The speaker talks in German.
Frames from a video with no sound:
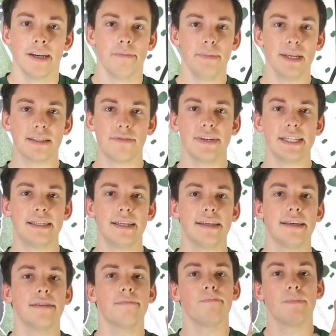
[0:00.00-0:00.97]
Mir ist
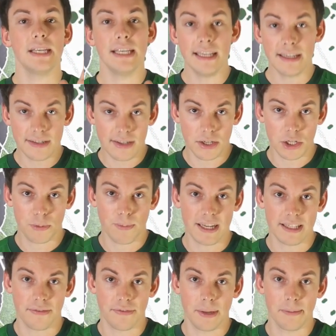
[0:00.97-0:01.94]
wichtig, ihr sollt
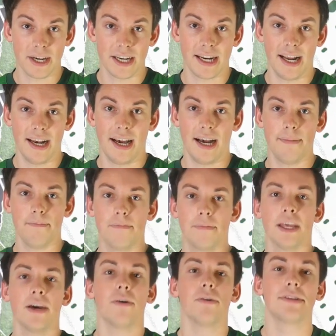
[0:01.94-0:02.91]
Spaß auf dem Kanal
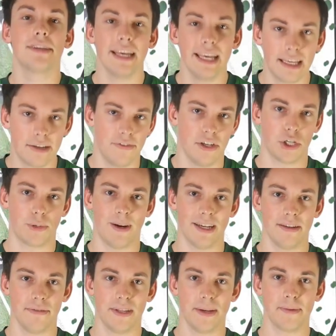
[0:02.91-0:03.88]
haben und ich will
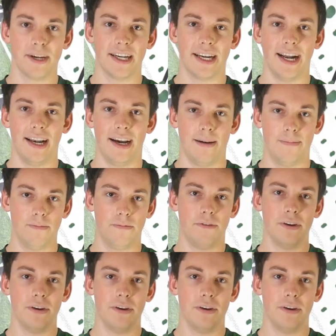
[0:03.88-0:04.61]
Spaß auf dem Kanal haben.